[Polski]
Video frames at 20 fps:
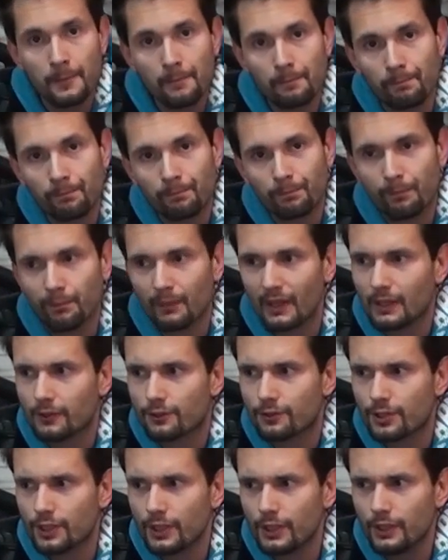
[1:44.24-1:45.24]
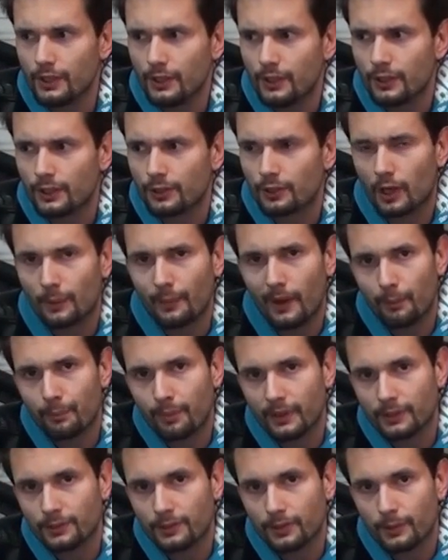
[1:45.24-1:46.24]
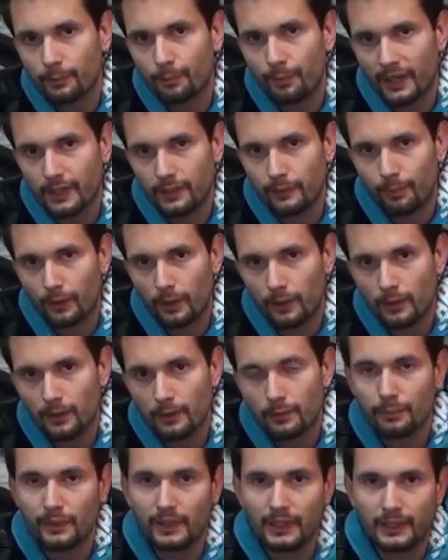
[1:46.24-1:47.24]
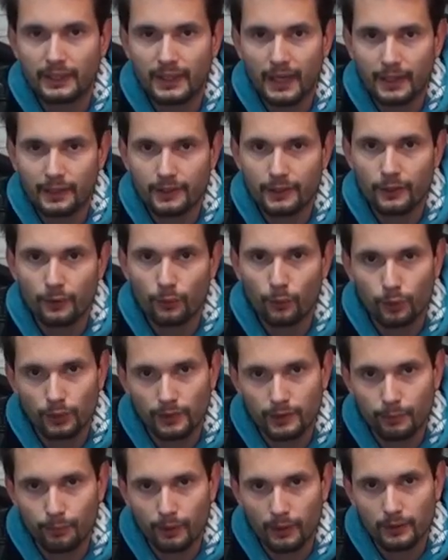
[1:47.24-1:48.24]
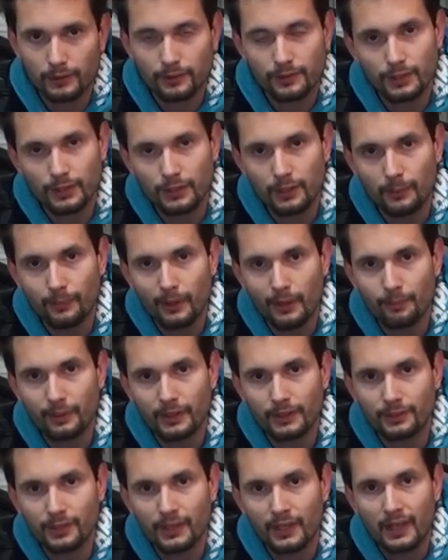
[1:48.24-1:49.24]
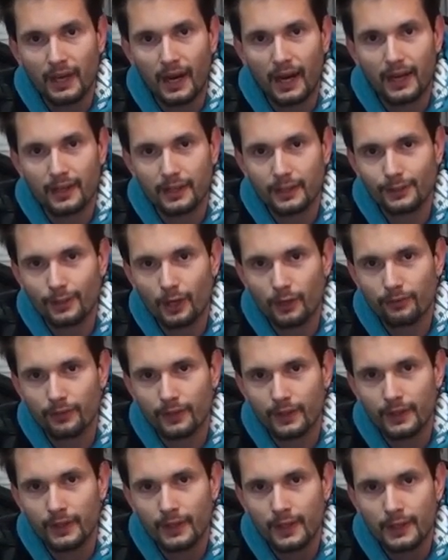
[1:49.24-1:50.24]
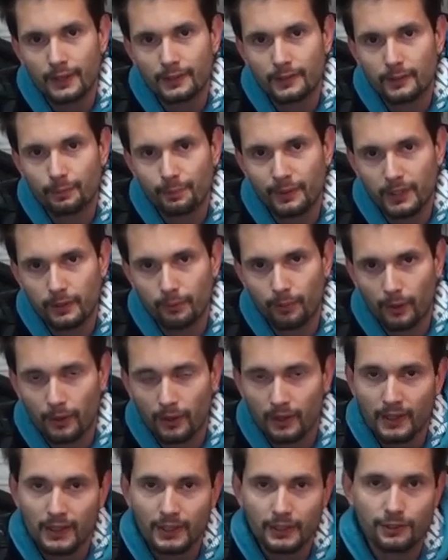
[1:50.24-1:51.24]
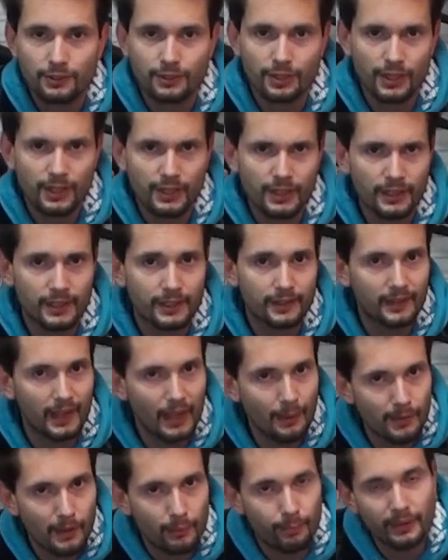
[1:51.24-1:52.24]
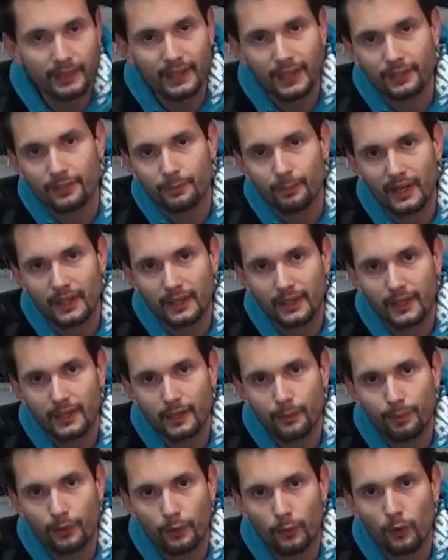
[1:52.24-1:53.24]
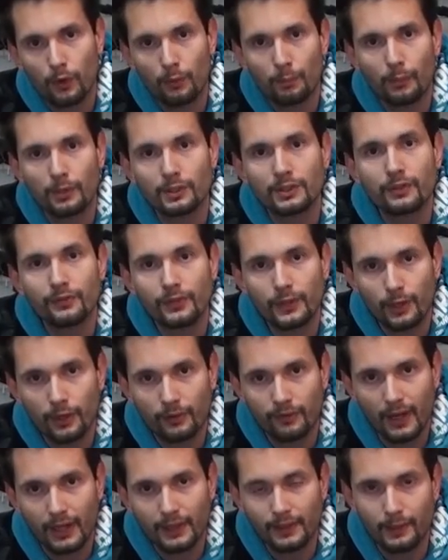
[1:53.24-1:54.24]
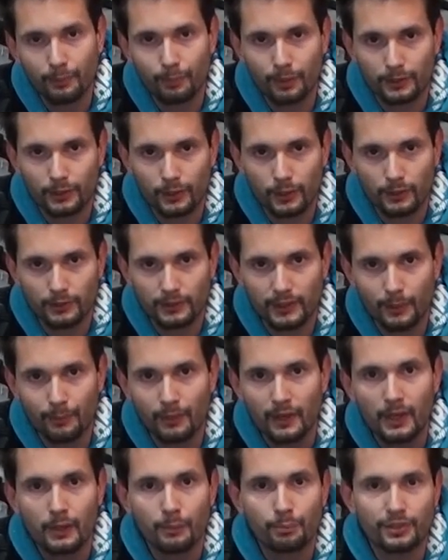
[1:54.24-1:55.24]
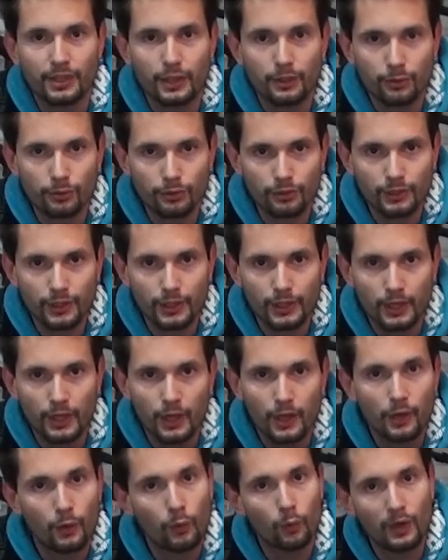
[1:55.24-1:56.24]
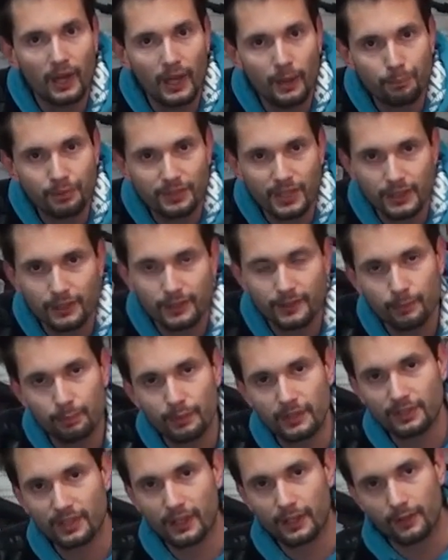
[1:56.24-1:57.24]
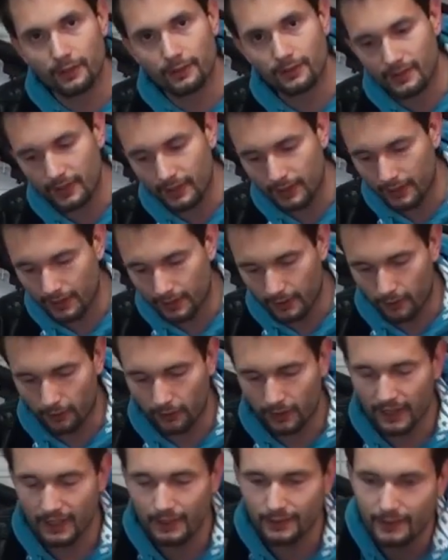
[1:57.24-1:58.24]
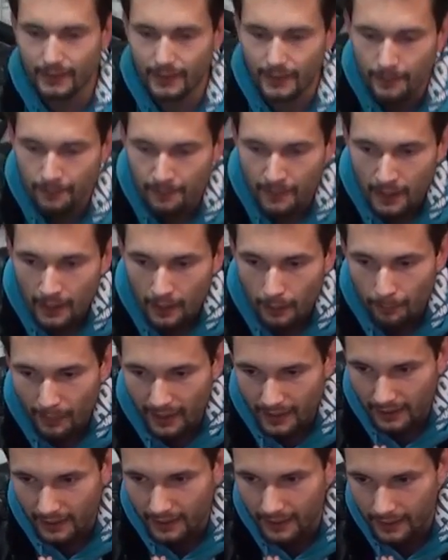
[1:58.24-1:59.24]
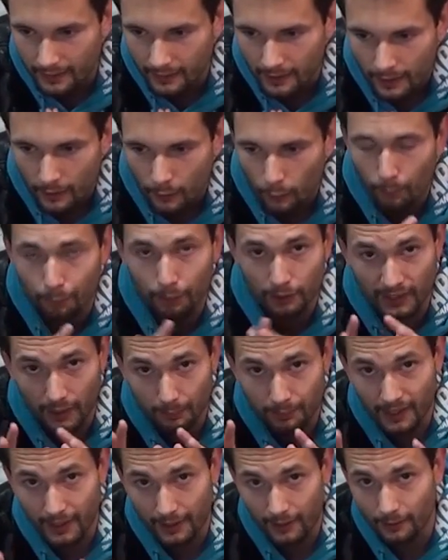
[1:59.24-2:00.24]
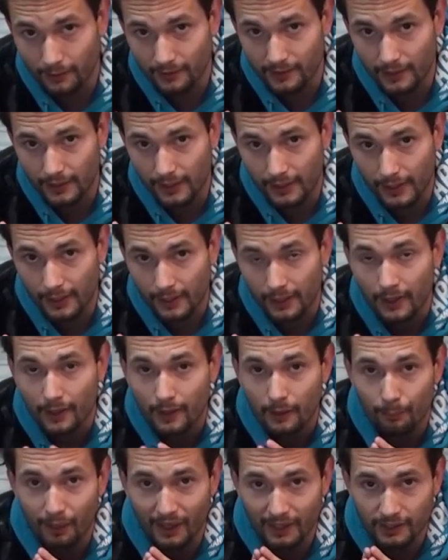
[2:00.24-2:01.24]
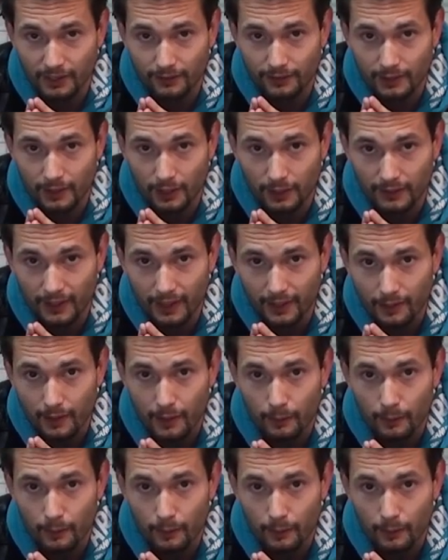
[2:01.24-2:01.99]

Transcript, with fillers: mm, czy to ma być paintball militarny woodsball, czy to ma być arenowy speedball, czy chcemy, by nasz marker był modyfikowalny pod kątem przeróżnych ulepszeń zbliżających konkretny marker, upodabniających ich bardziej w stronę